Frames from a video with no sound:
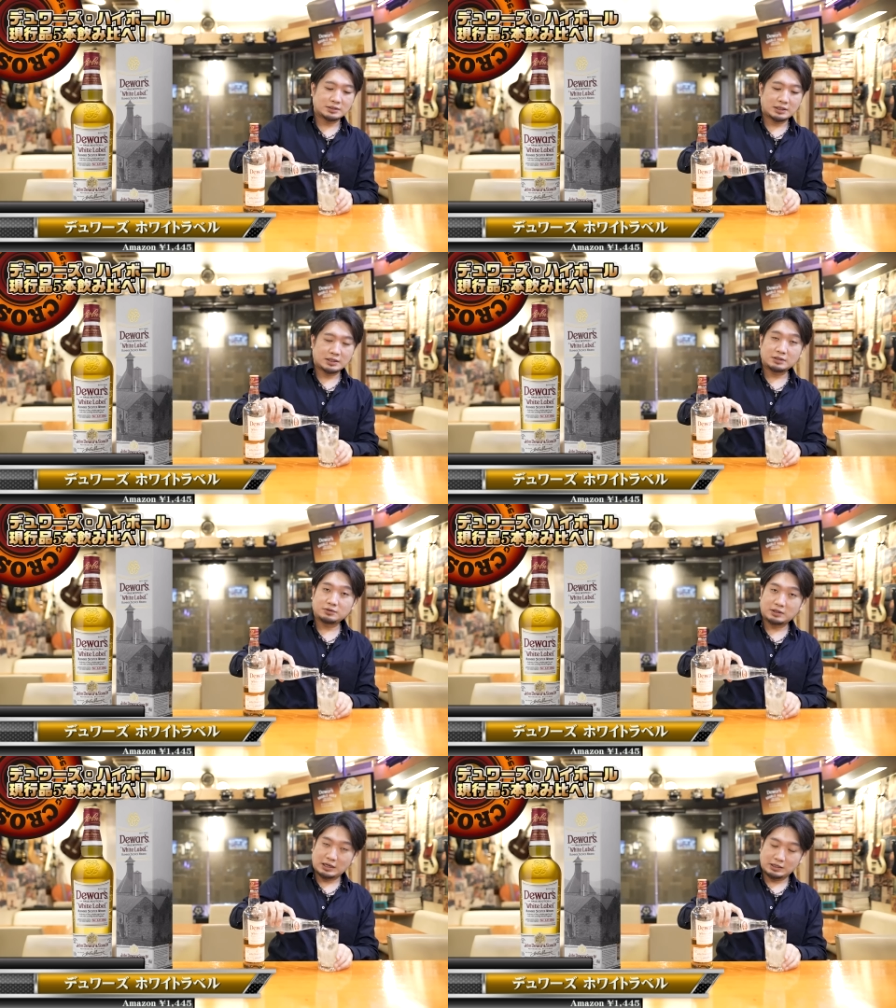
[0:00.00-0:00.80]
酸が
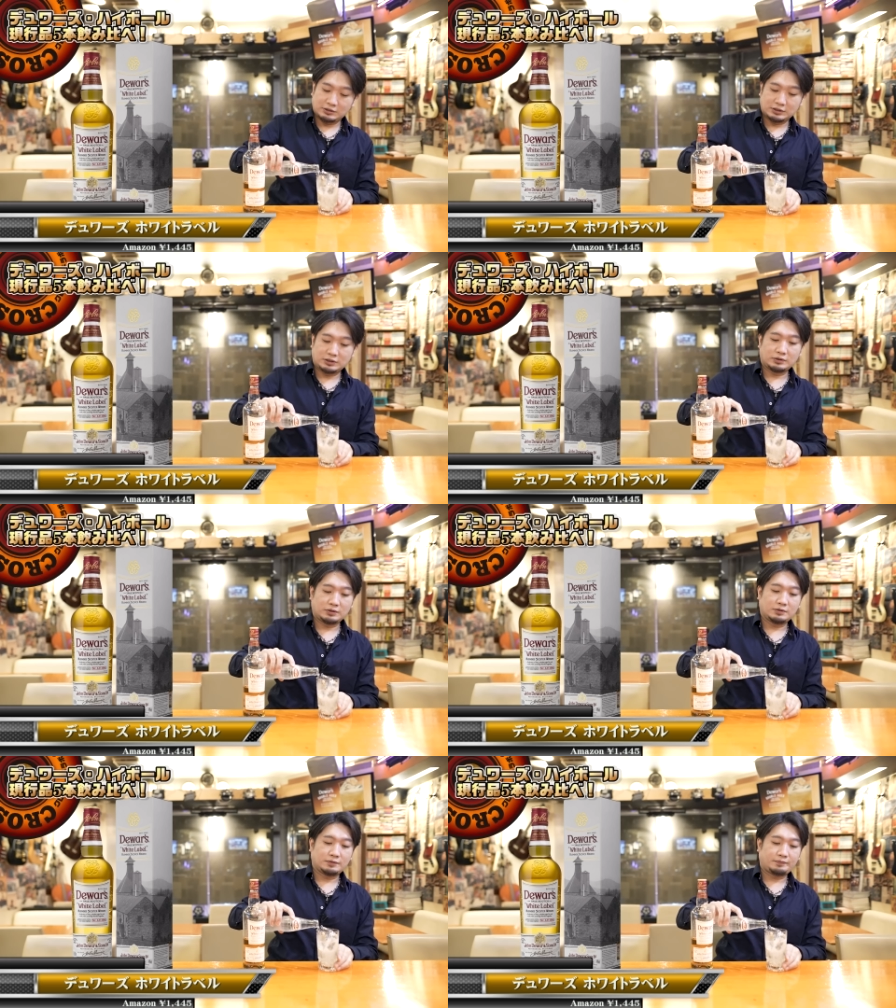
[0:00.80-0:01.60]
抜けにくいという、
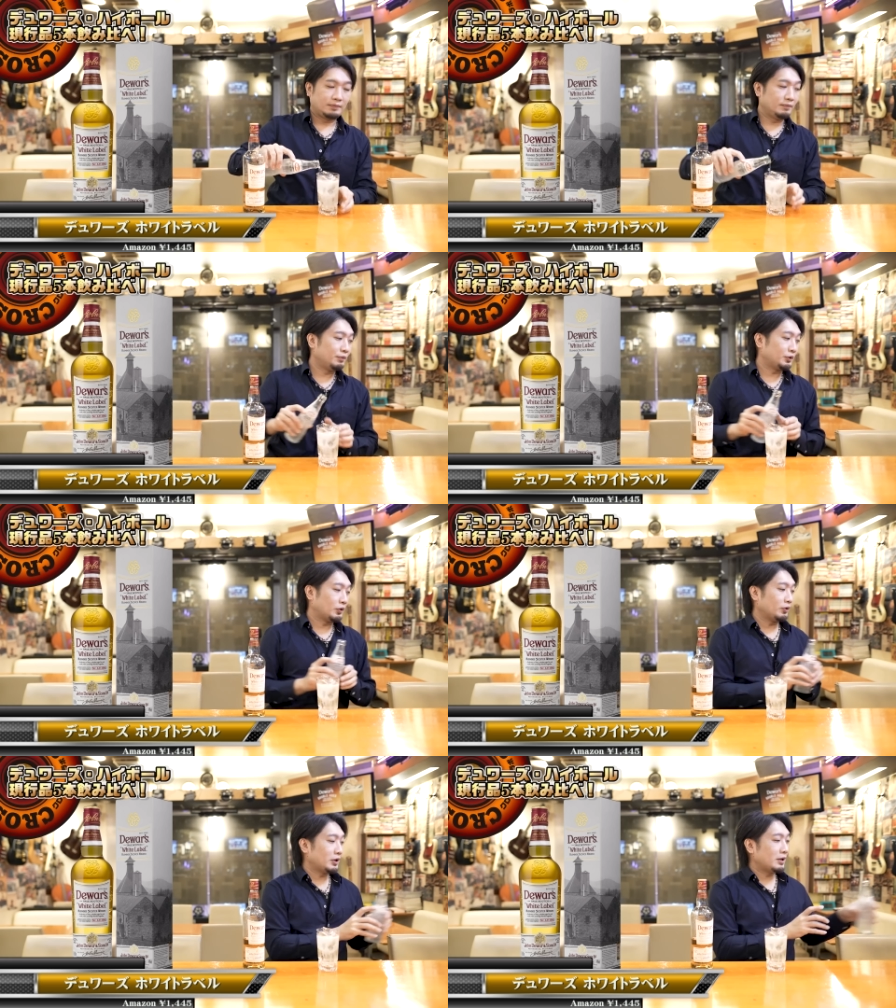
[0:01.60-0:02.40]

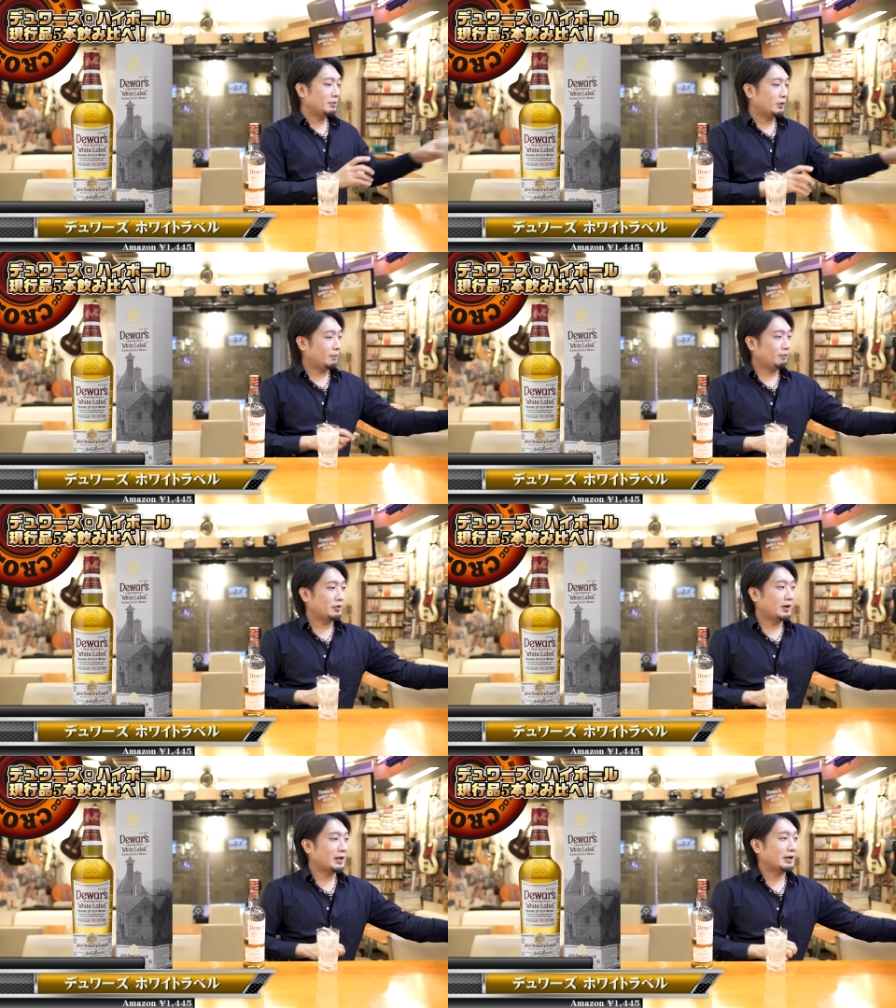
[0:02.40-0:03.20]
どこででも
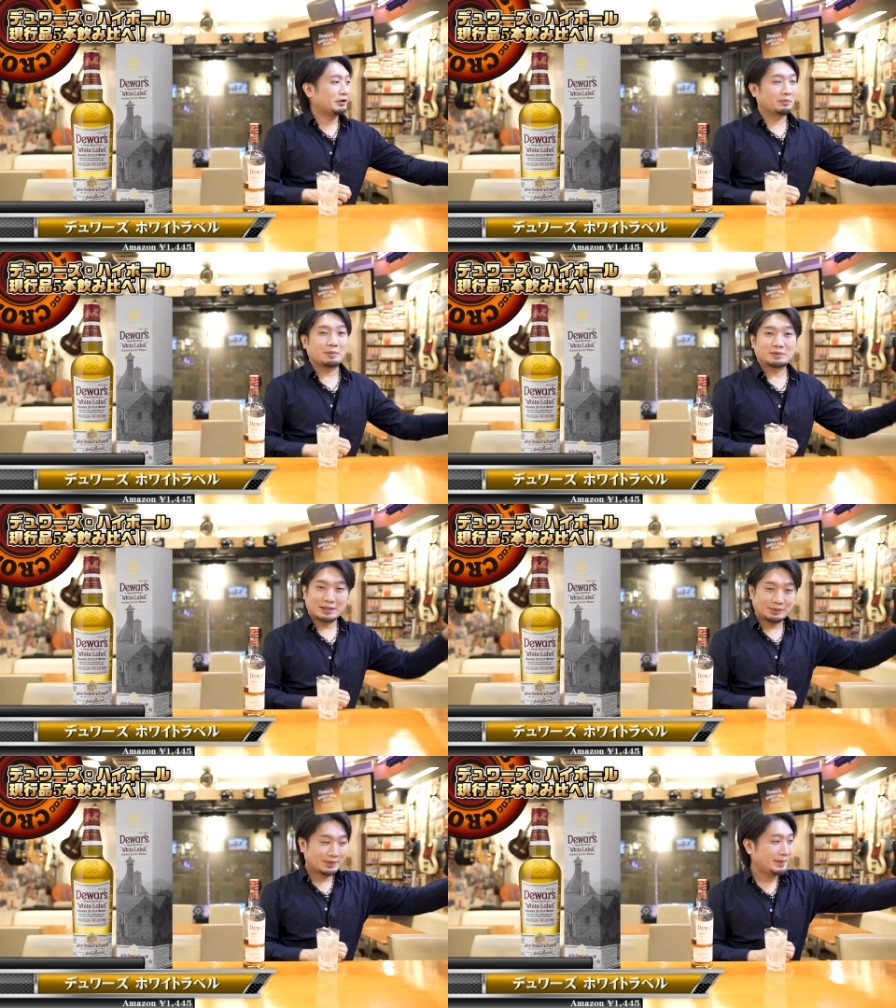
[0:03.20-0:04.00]
言われてると思います
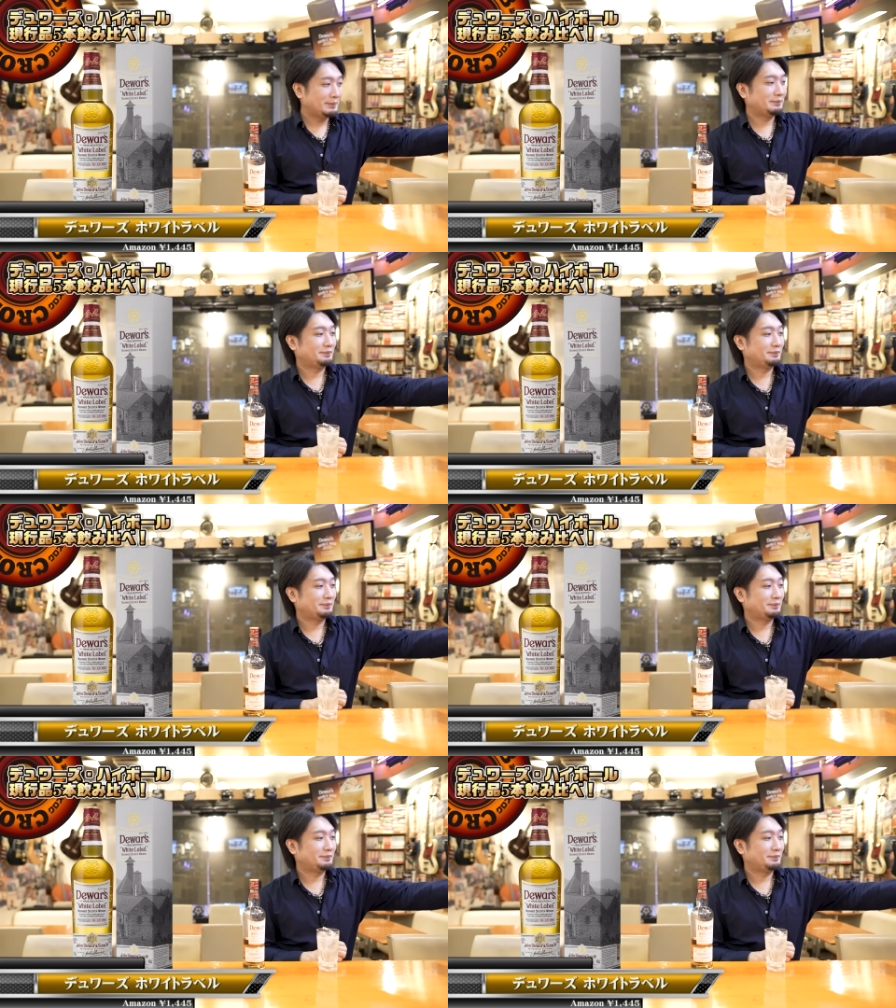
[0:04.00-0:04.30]
けどね、